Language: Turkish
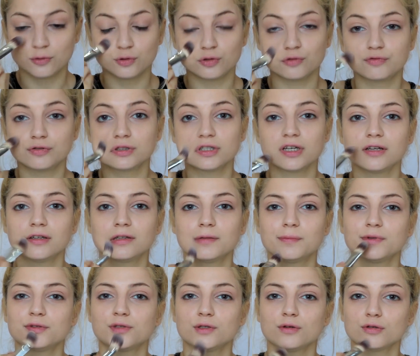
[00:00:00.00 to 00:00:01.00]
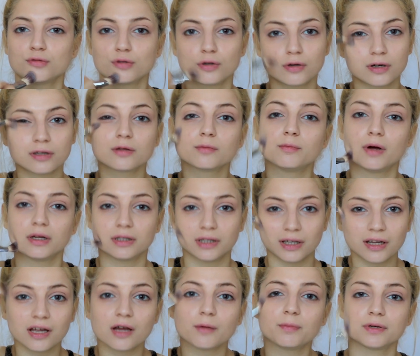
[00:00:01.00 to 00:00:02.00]
Şu fırçayla da bir süre sonra artık
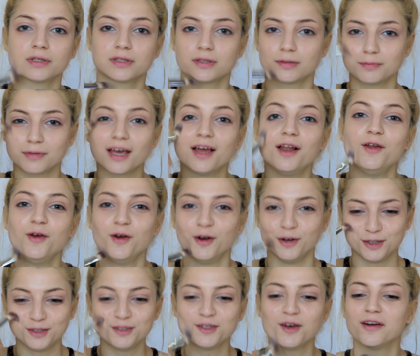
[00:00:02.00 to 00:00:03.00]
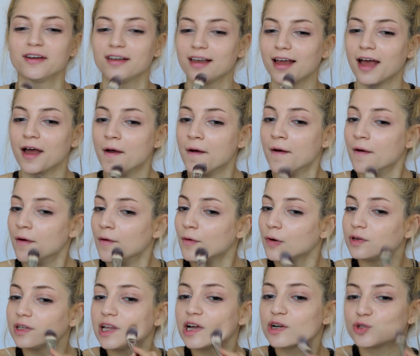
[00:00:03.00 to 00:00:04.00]
badana yapasım geliyor şöyle.
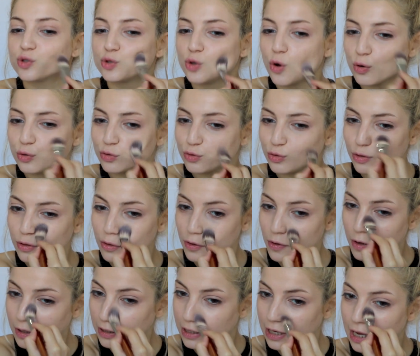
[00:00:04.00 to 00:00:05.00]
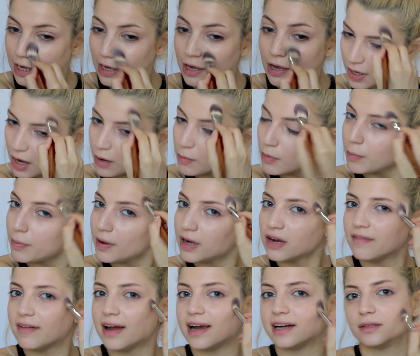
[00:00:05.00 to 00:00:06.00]
O kadar zor sürülüyor ki ama
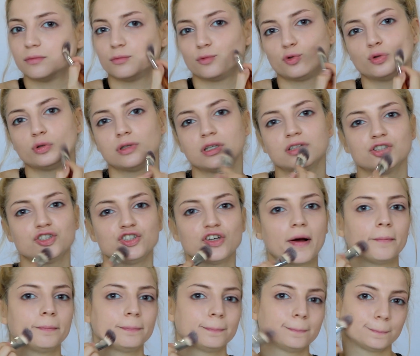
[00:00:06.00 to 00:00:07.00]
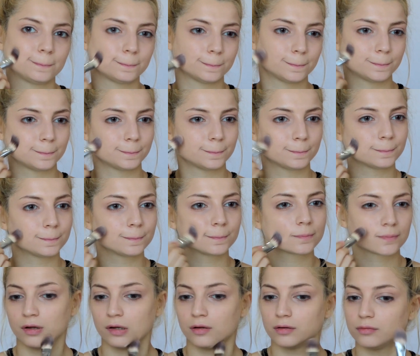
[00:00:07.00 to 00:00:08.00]
para verdim kullanacağım.
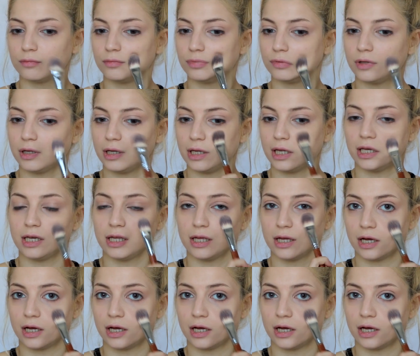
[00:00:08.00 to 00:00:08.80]
Bu da yeni